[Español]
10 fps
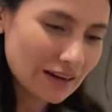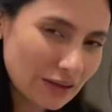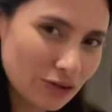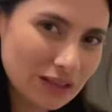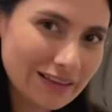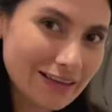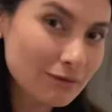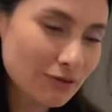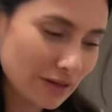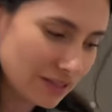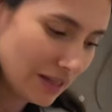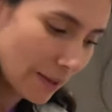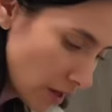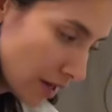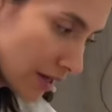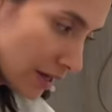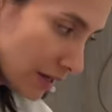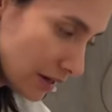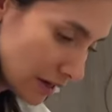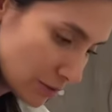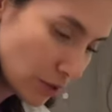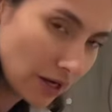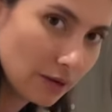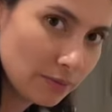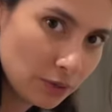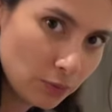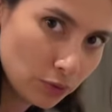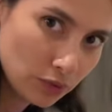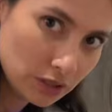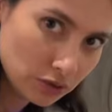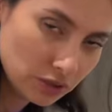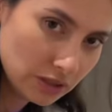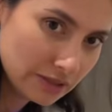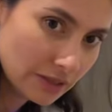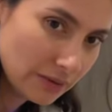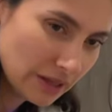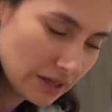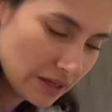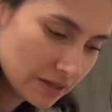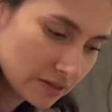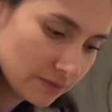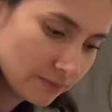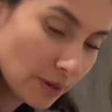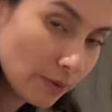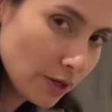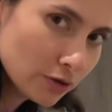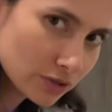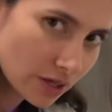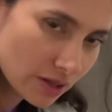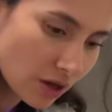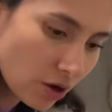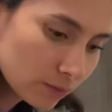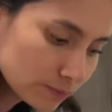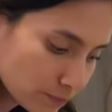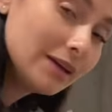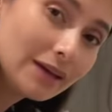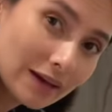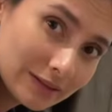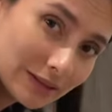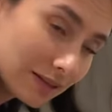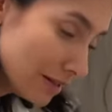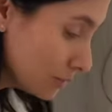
redonditas, me fascina. Y las voy a cambiar por unas cositas navideñas de brillos que tengo y a estas las